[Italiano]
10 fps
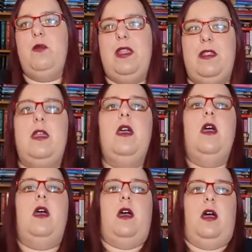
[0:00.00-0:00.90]
Quindi
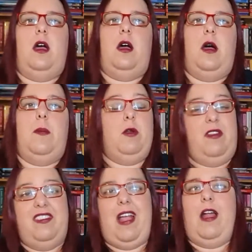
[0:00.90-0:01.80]
uh, per
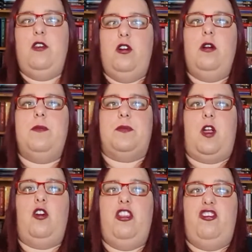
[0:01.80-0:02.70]
quest'anno
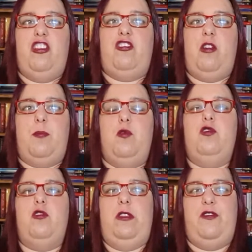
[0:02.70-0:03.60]
ho deciso
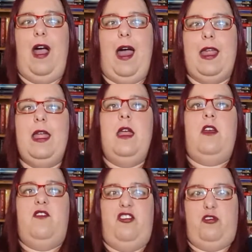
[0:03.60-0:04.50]
appunto di fare,
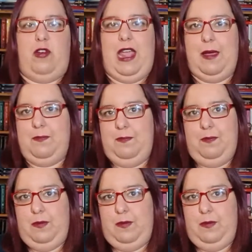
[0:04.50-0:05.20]
visto che